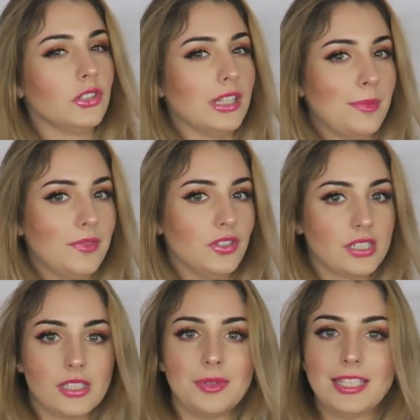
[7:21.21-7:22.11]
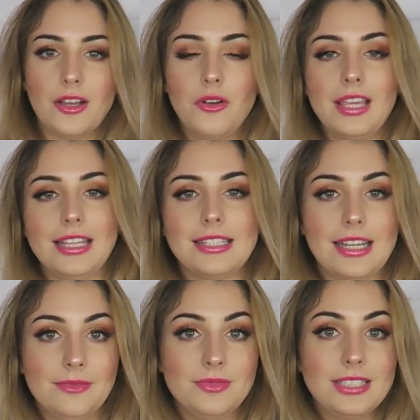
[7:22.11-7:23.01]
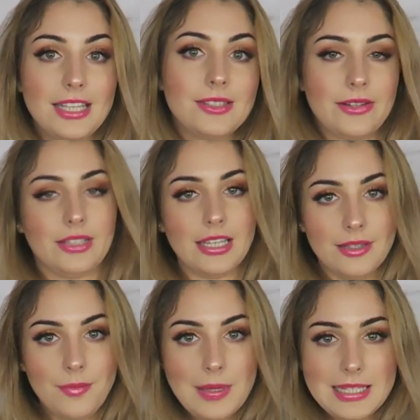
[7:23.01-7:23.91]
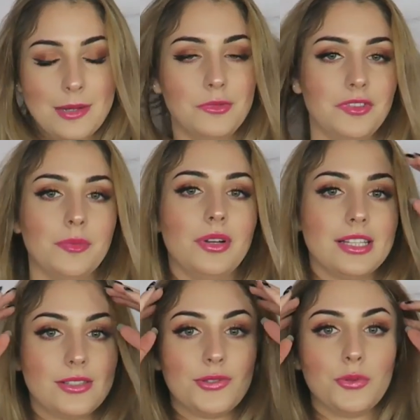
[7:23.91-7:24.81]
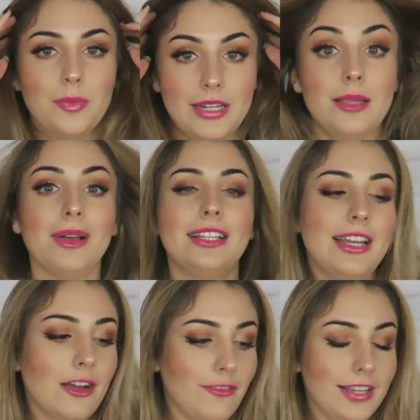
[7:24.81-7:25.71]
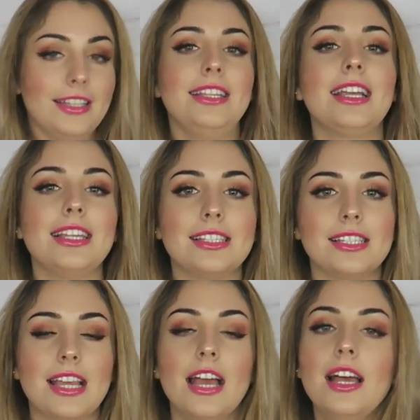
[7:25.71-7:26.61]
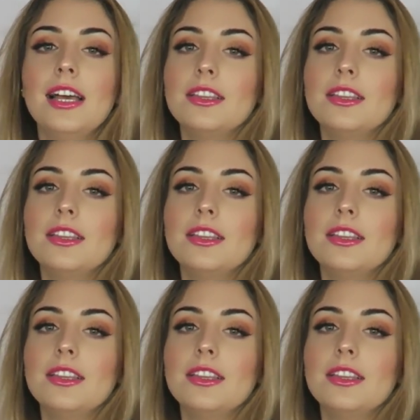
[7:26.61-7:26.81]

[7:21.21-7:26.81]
to na pewno jeszcze sobie taką kieckę z tej stronki zamówię, bo jest super. I materiał fajny, nie gniecie się,